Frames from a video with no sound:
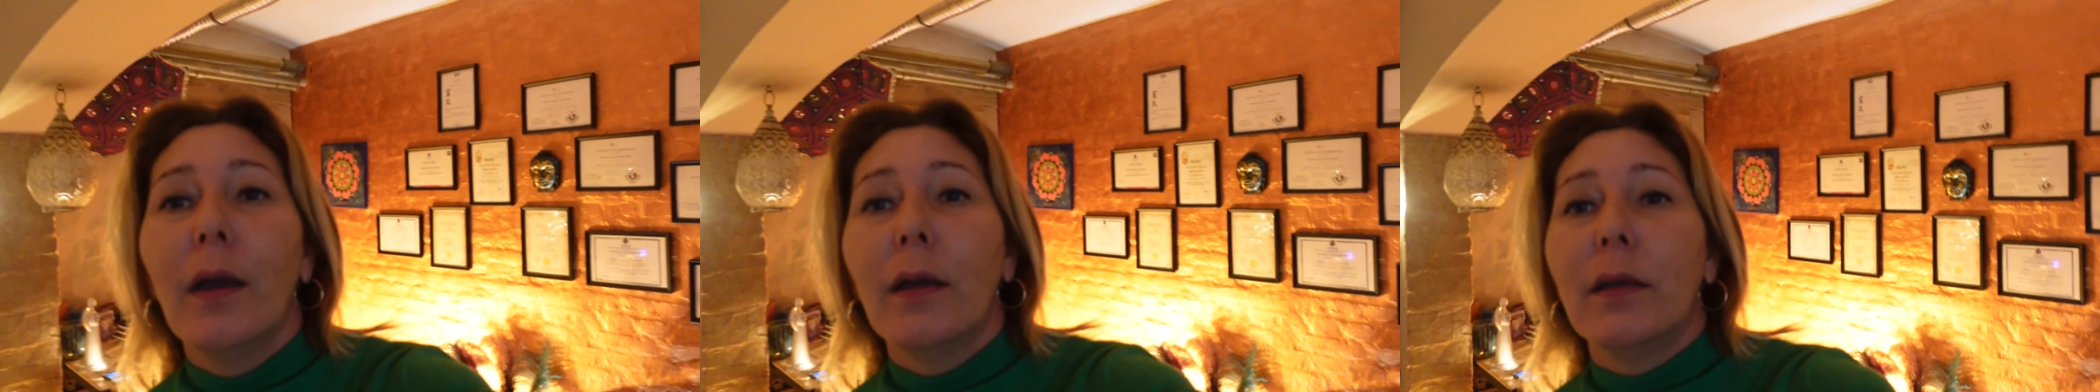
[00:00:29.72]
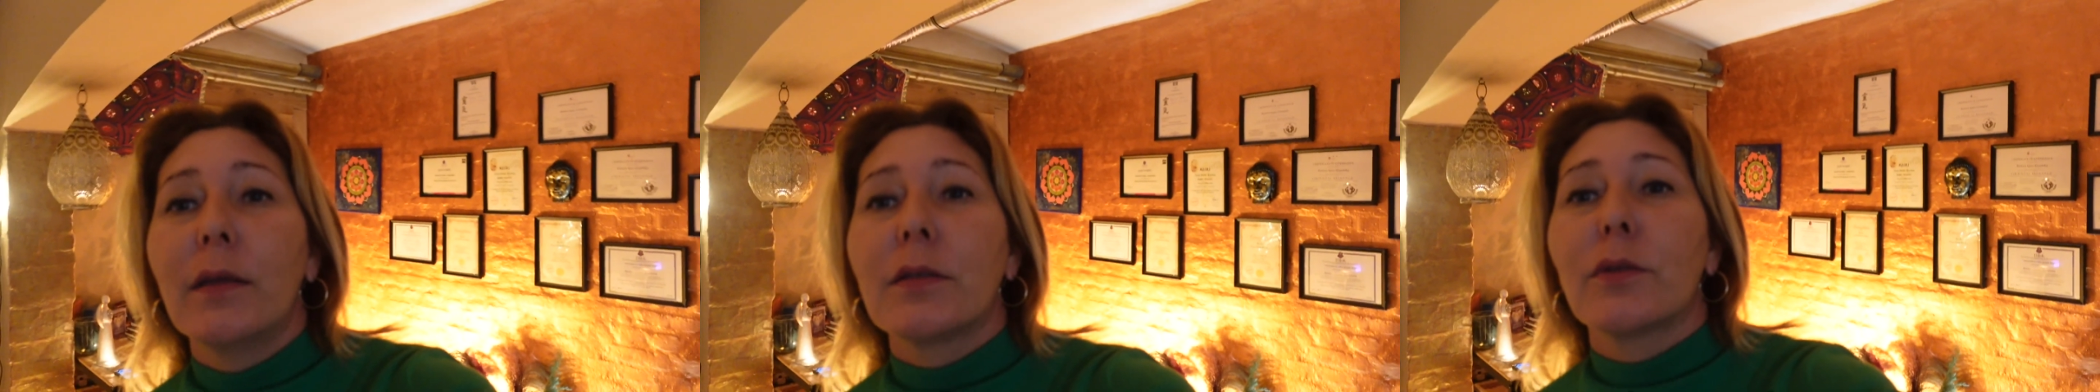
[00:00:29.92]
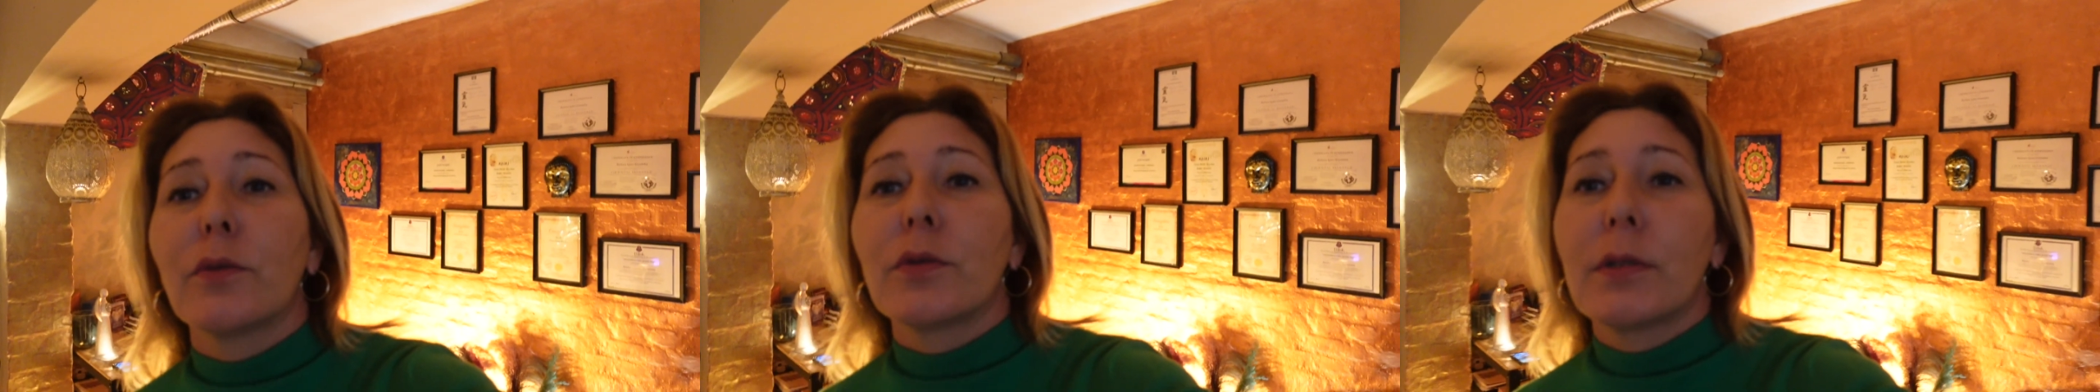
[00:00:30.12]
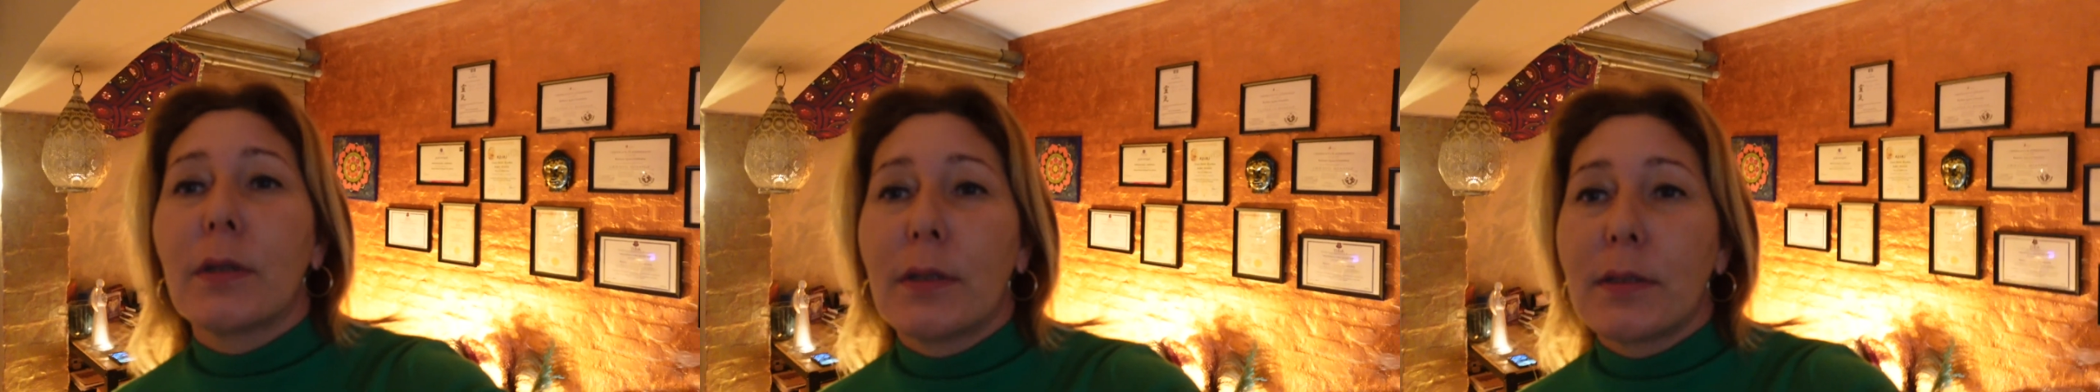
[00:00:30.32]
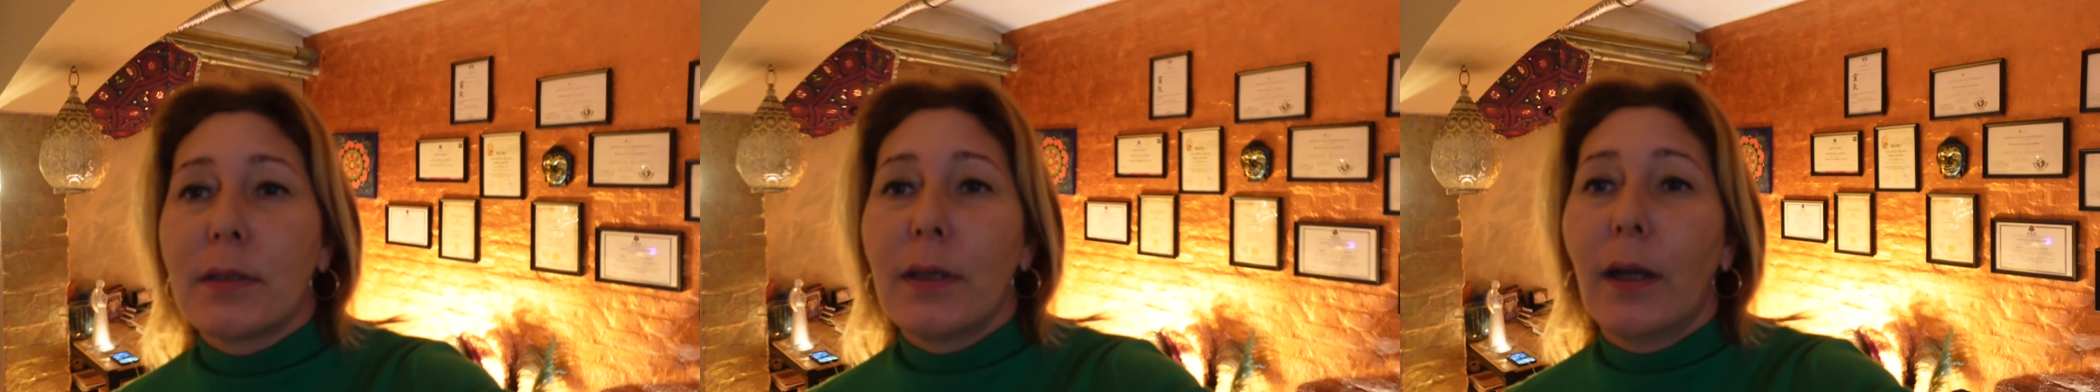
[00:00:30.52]
Jest to
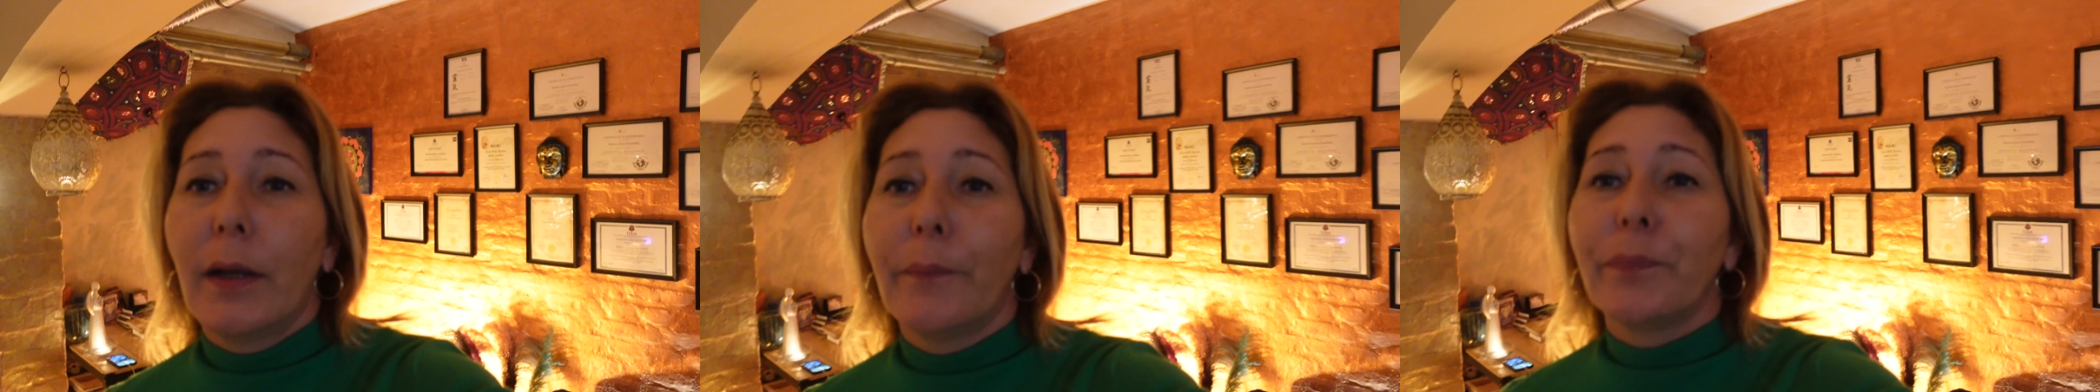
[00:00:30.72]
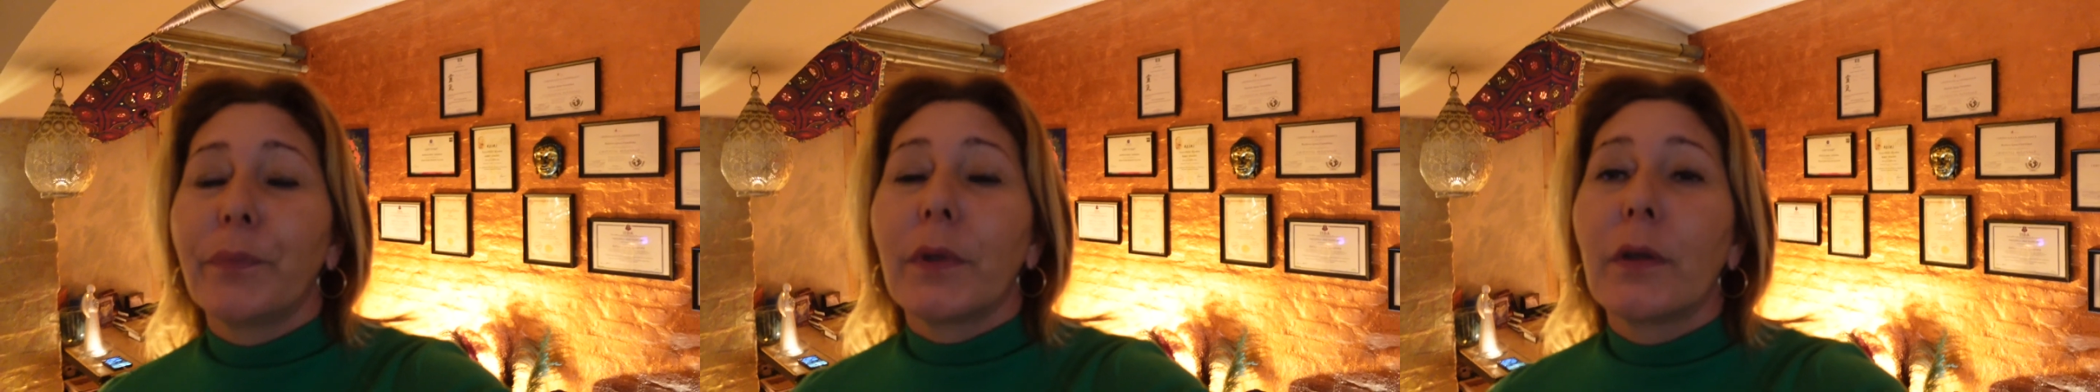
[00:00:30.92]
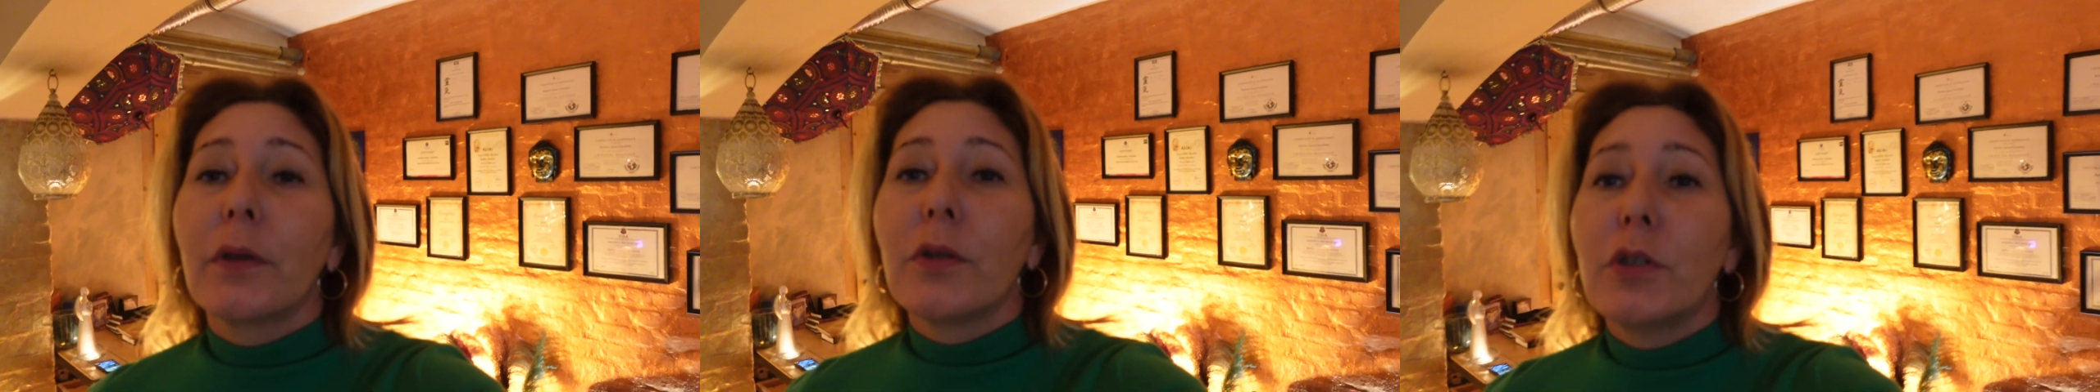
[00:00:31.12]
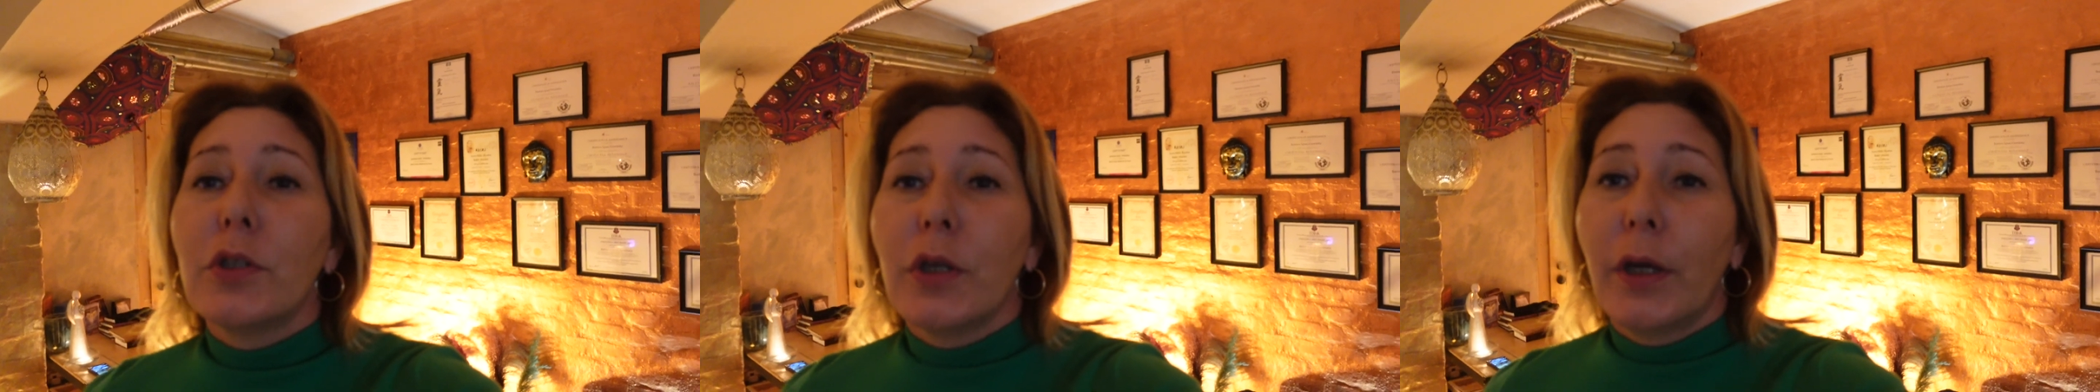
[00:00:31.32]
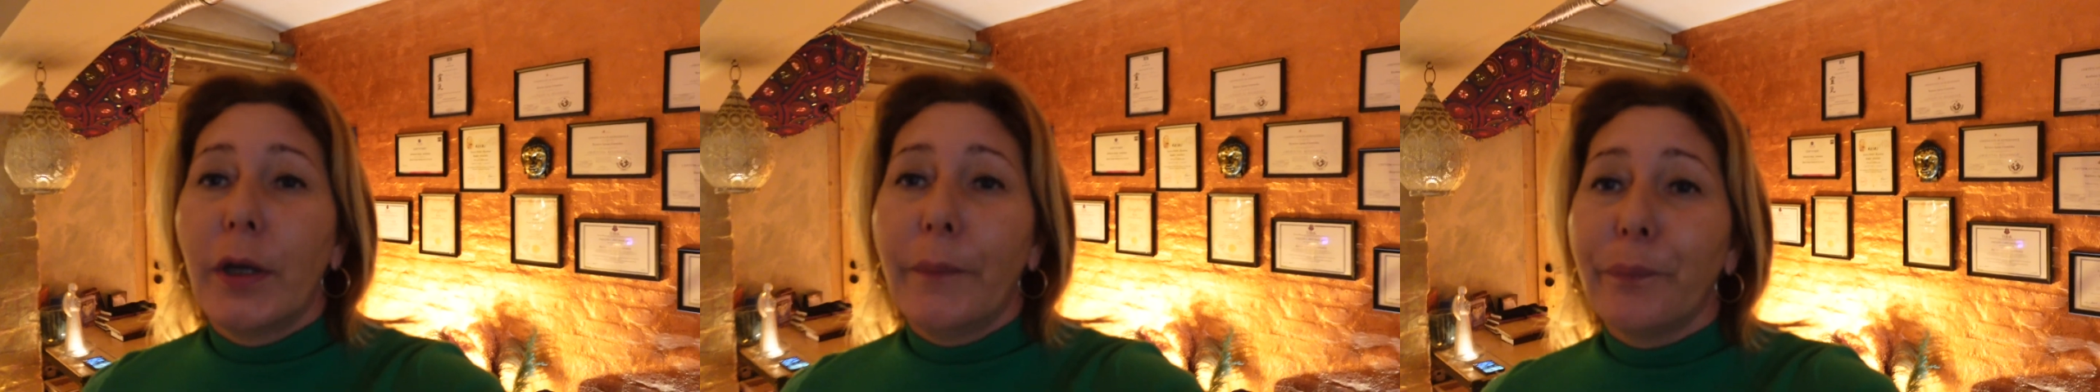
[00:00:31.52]
sesja,
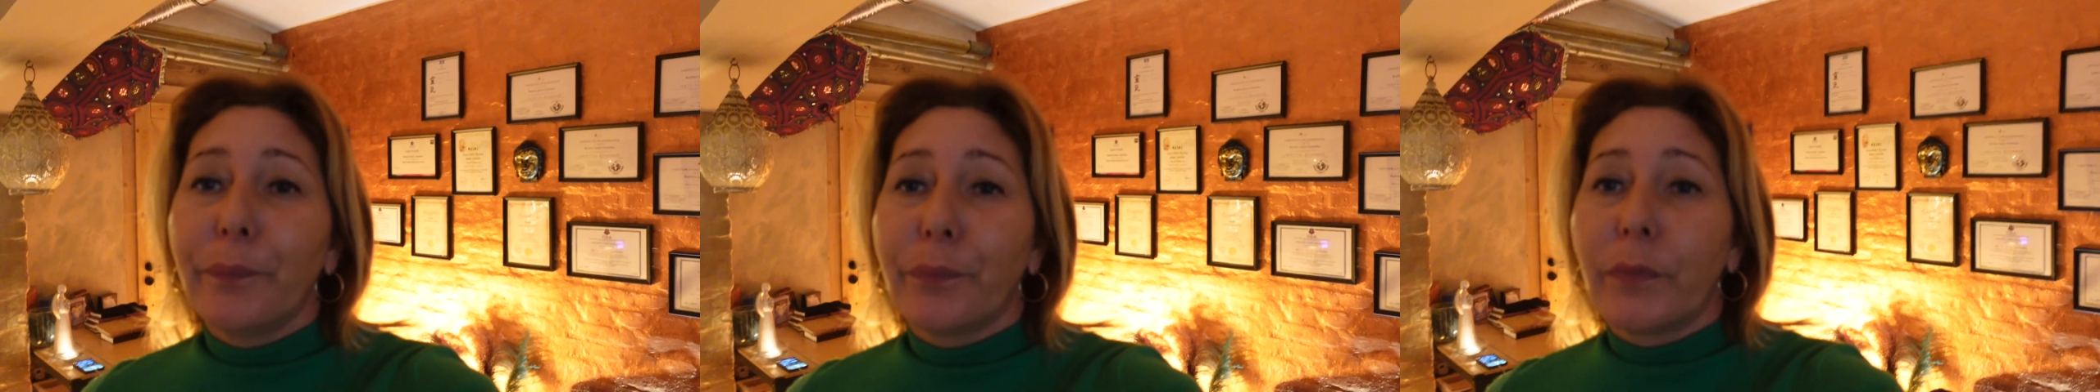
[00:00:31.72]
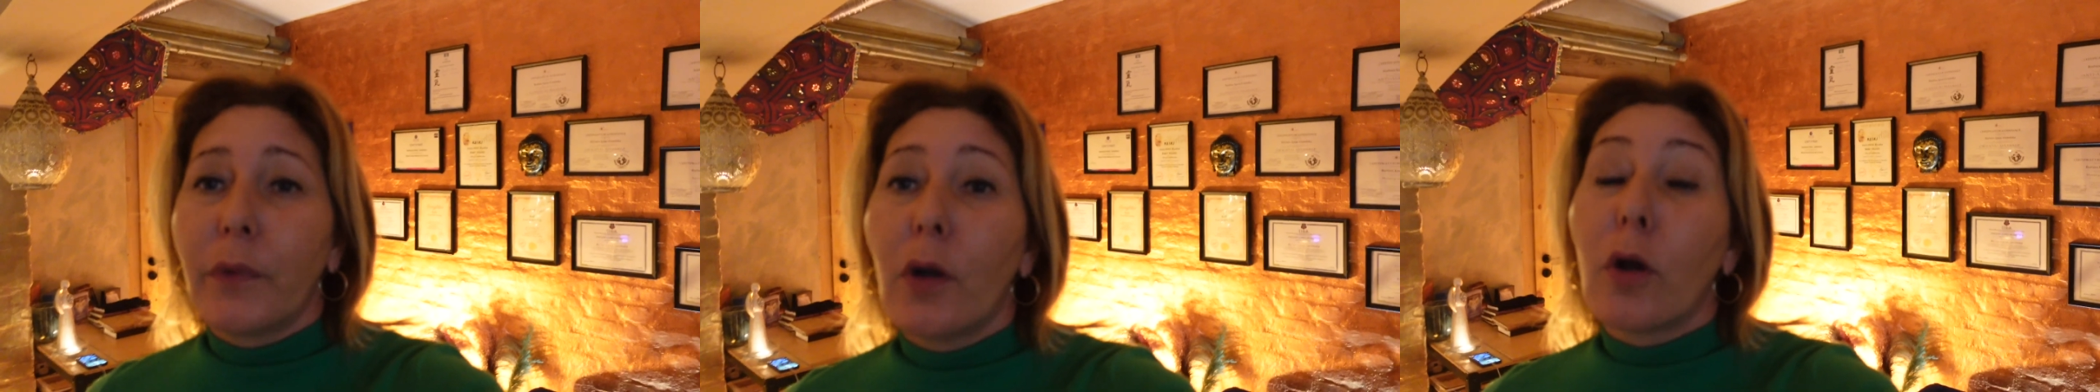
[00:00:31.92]
gdzie mm,